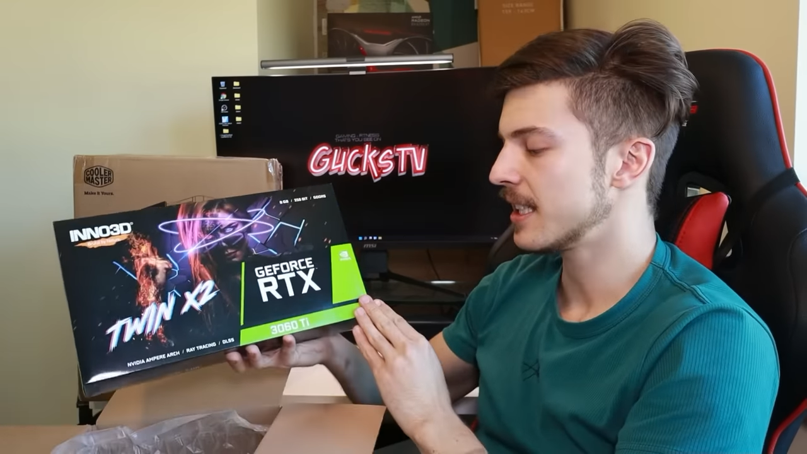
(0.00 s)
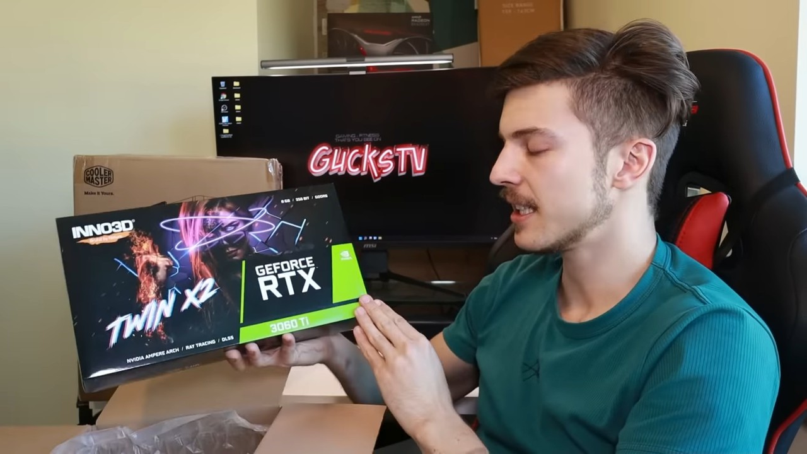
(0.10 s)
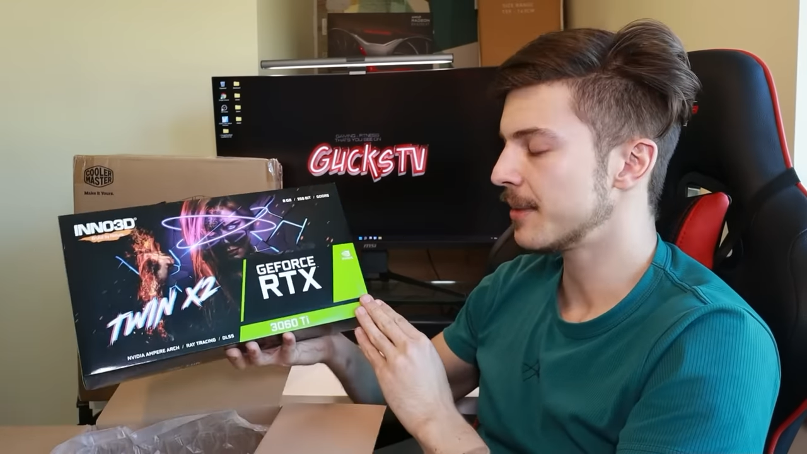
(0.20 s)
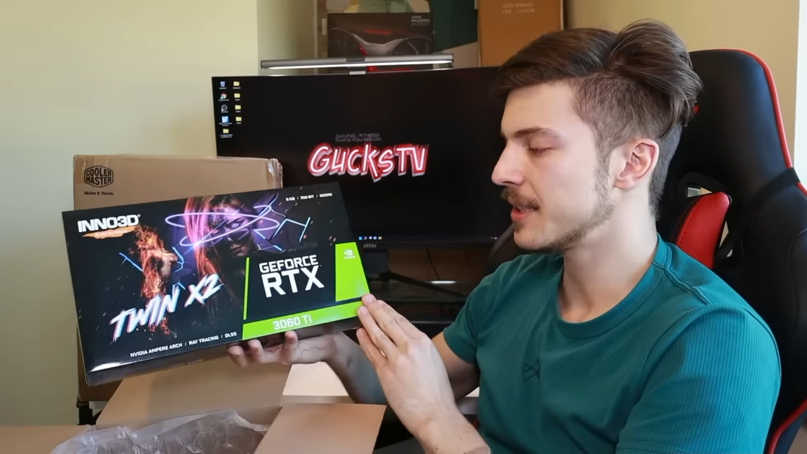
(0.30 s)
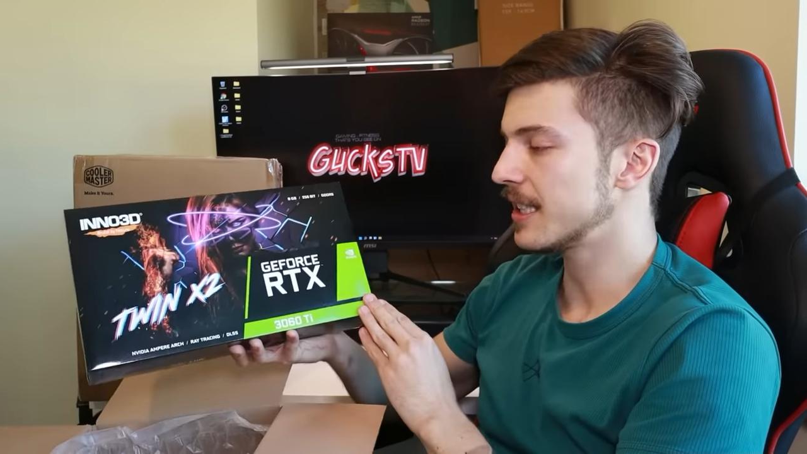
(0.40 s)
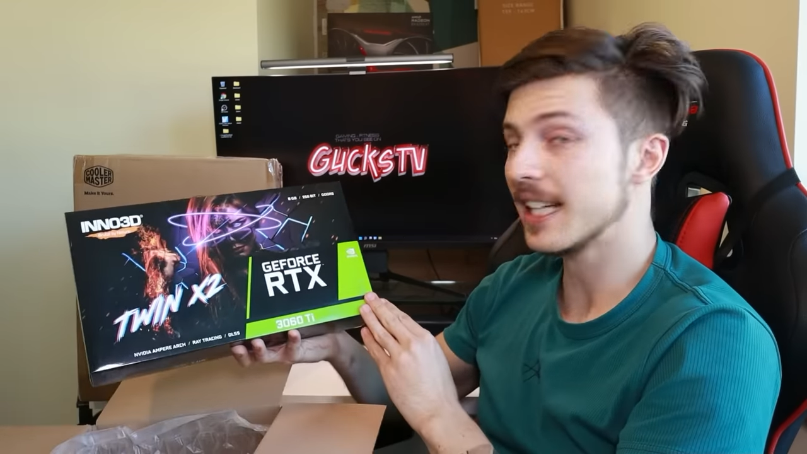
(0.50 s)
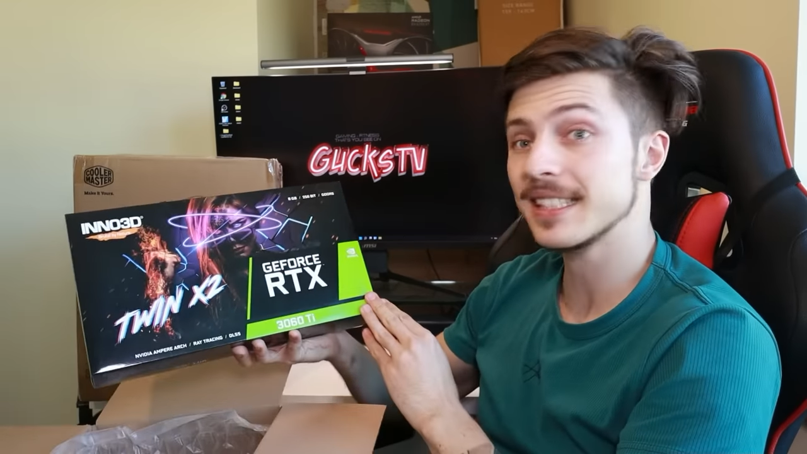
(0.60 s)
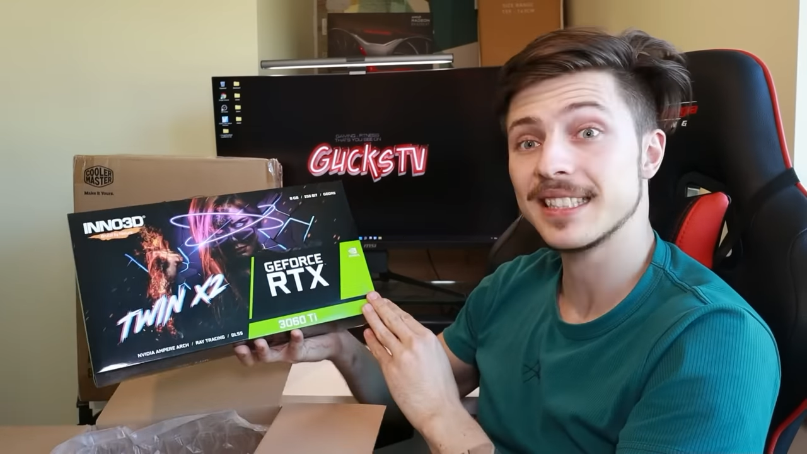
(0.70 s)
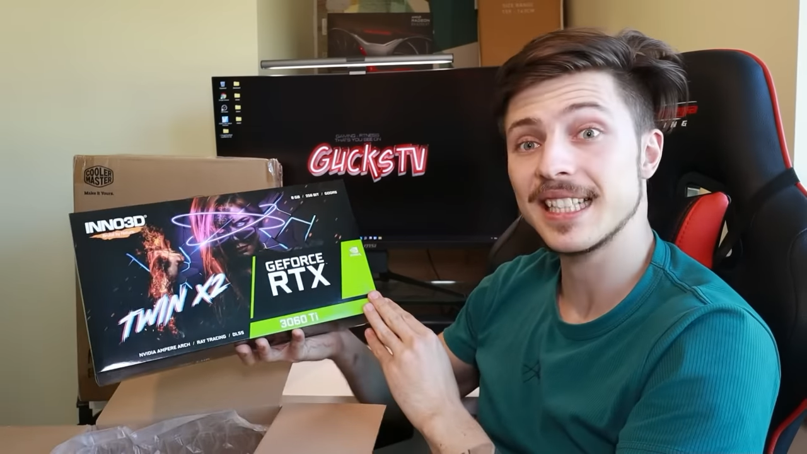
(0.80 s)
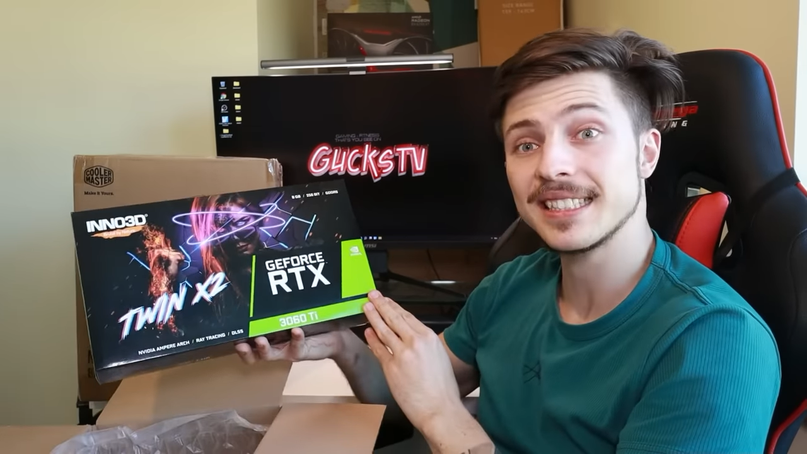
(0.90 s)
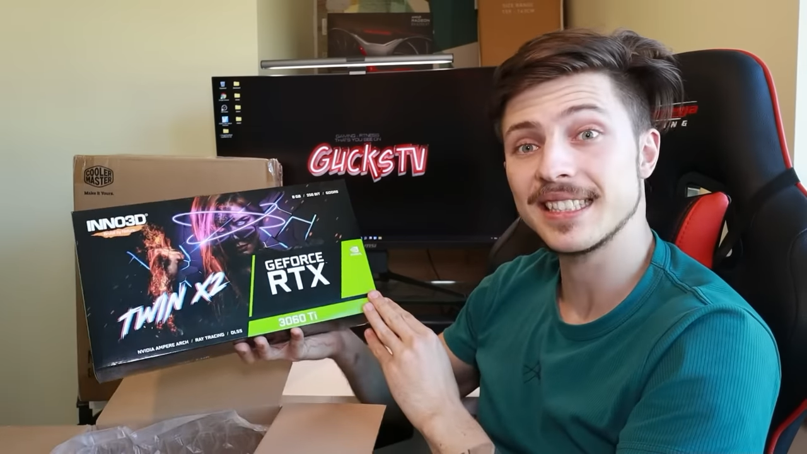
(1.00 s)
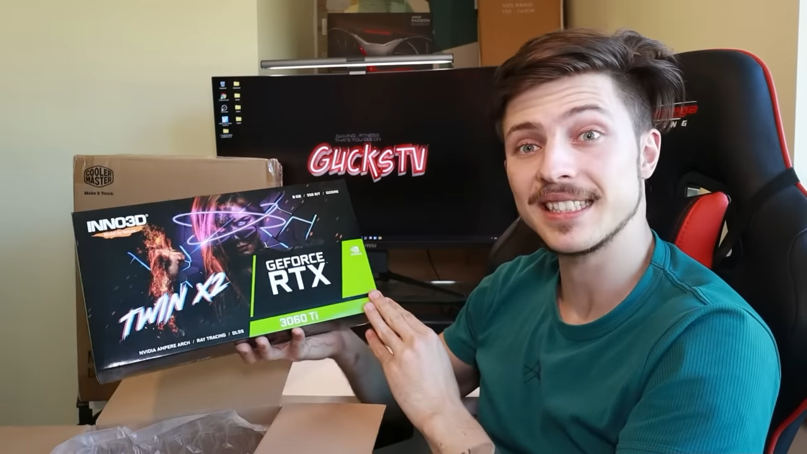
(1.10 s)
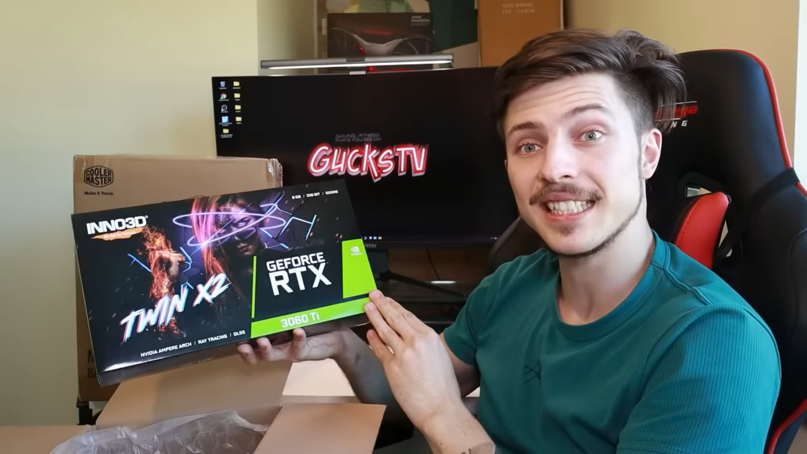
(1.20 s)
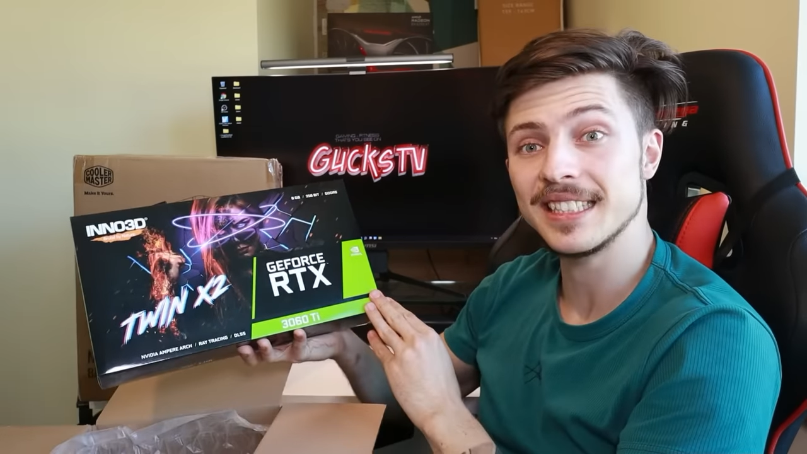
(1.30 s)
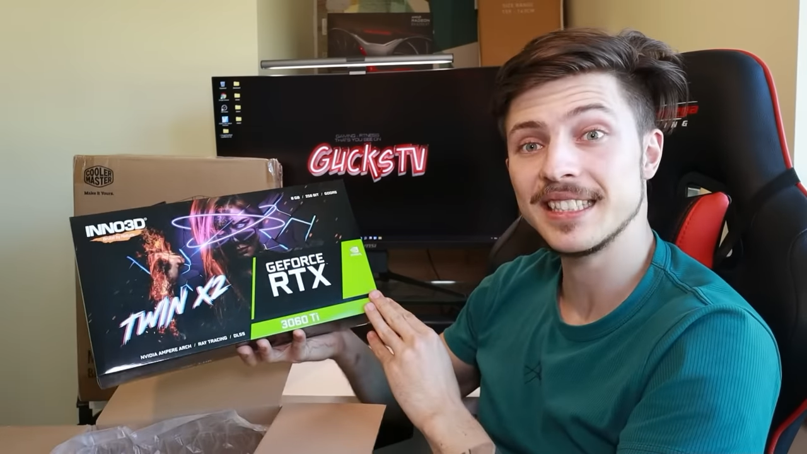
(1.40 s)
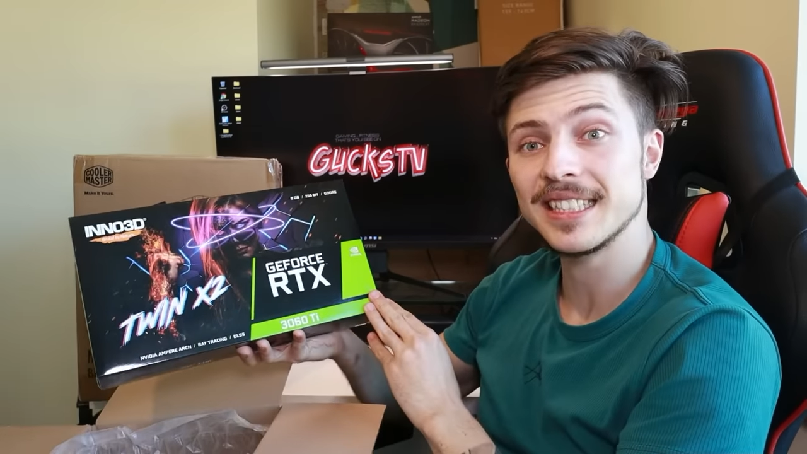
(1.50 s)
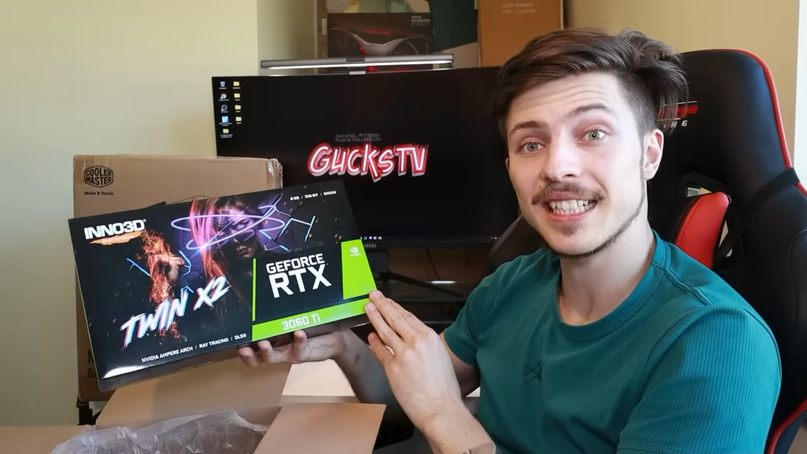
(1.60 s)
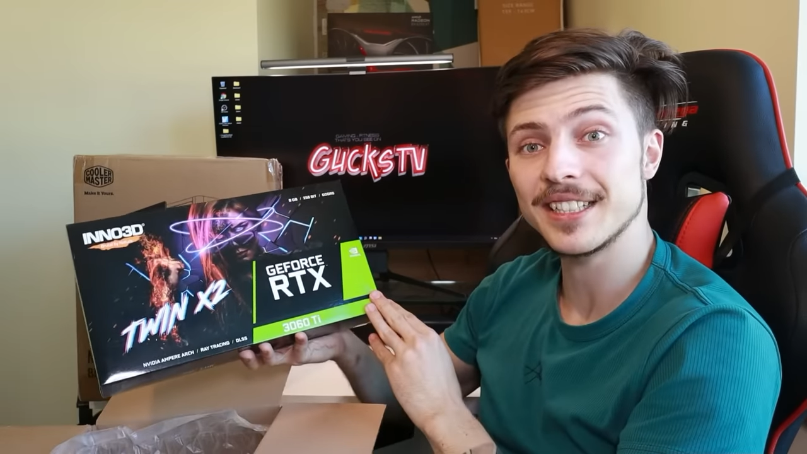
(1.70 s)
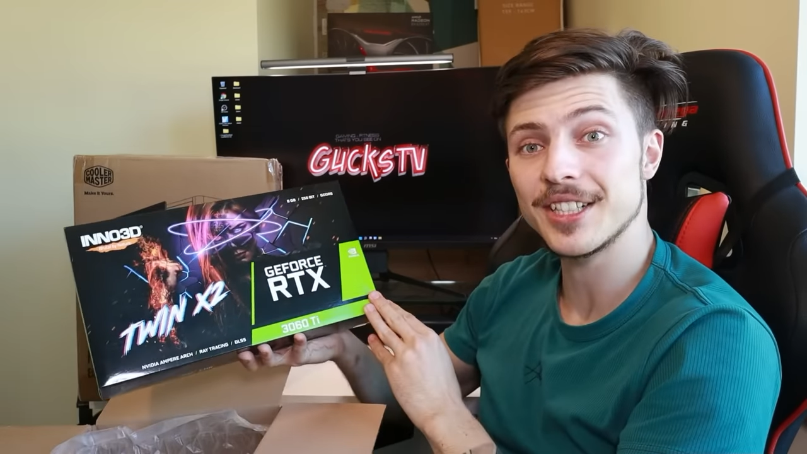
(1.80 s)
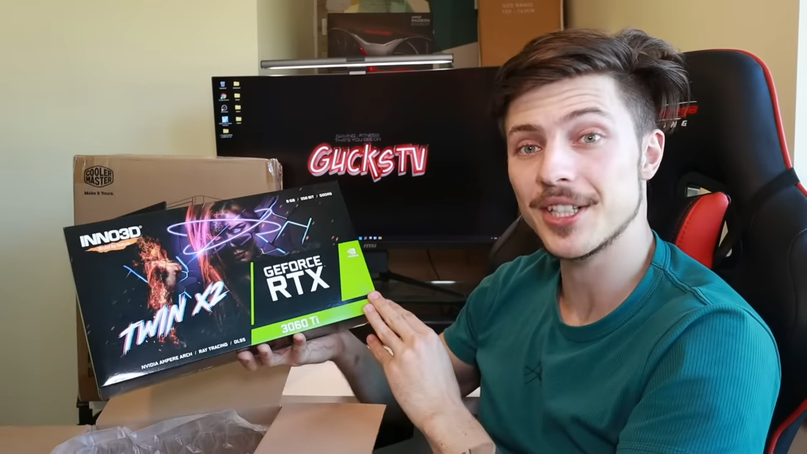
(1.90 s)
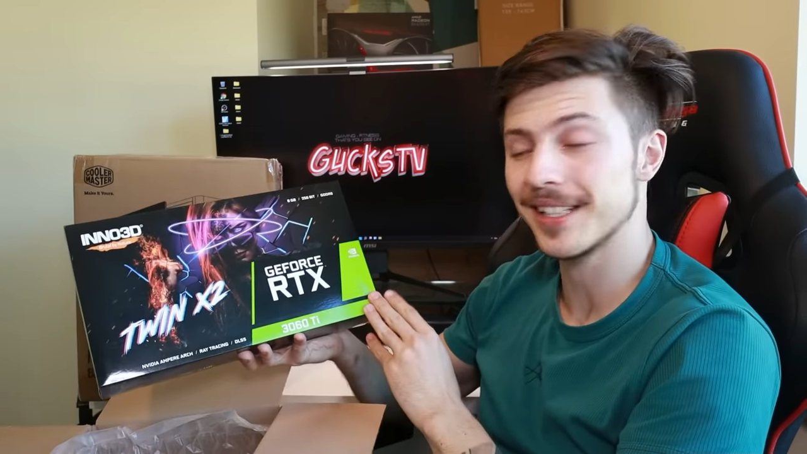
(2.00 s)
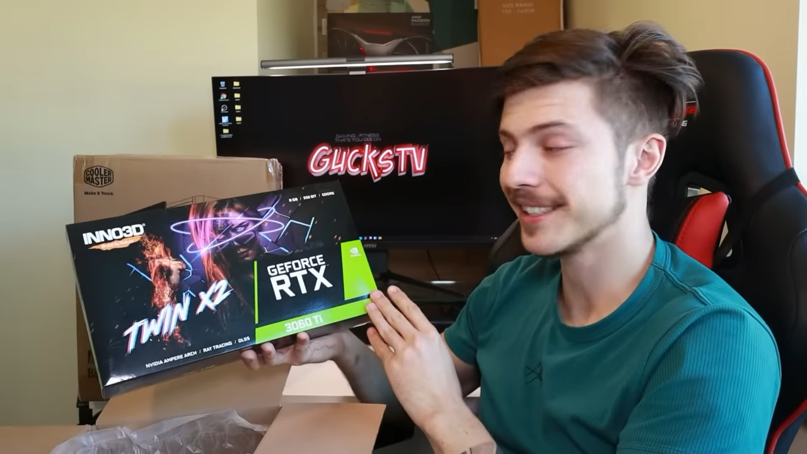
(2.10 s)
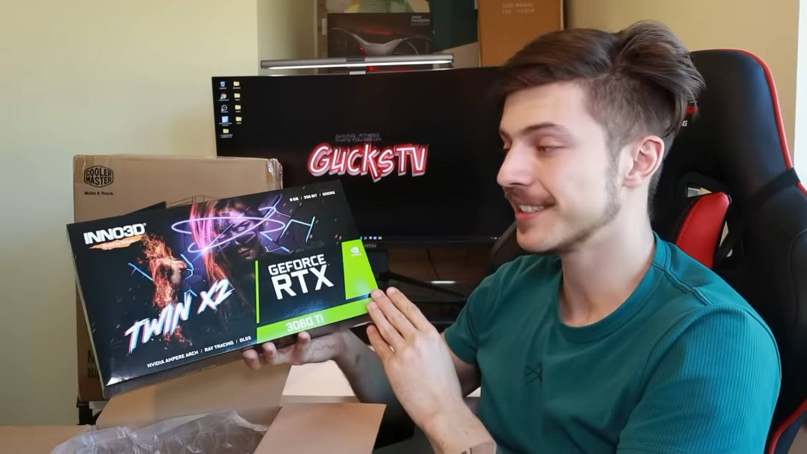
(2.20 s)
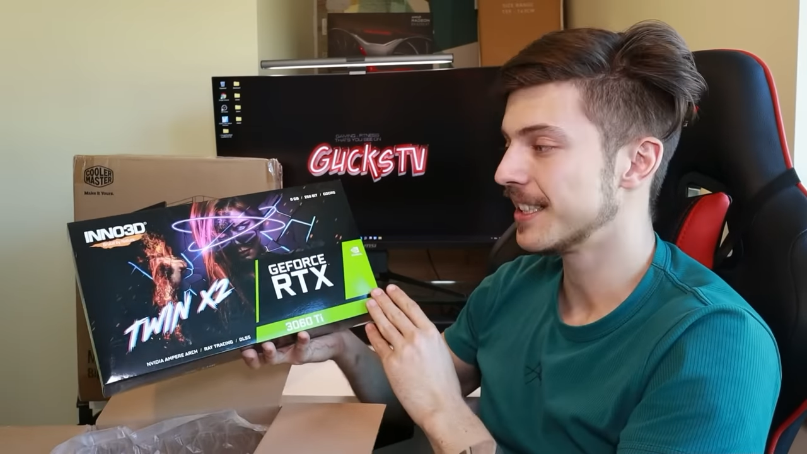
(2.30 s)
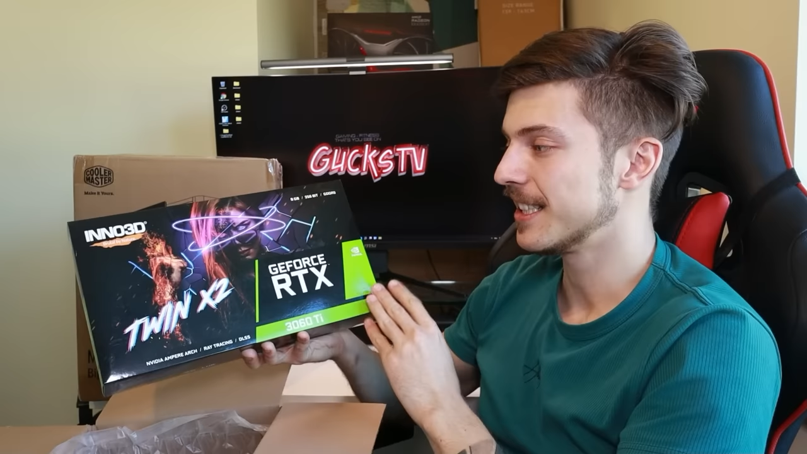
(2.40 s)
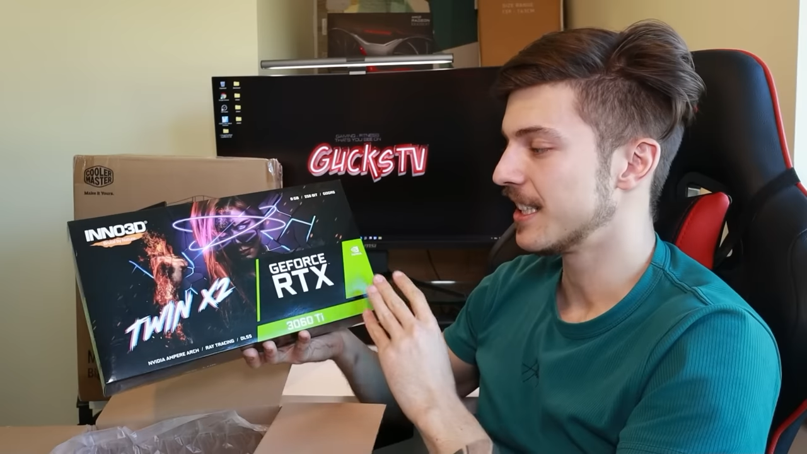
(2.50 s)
Ähm, die 3060 Ti hier an der Stelle.